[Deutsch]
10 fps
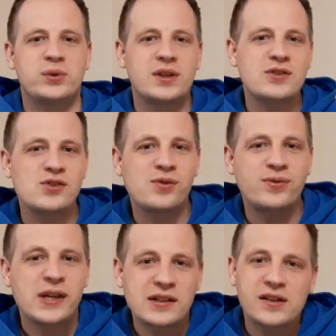Und das ist so
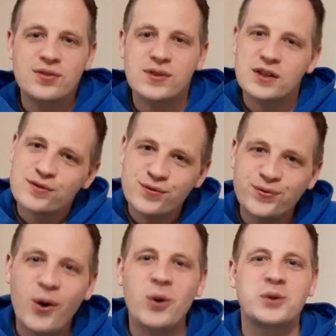wichtig, dass wir diesen
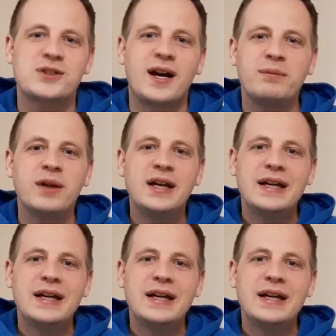Fokus haben,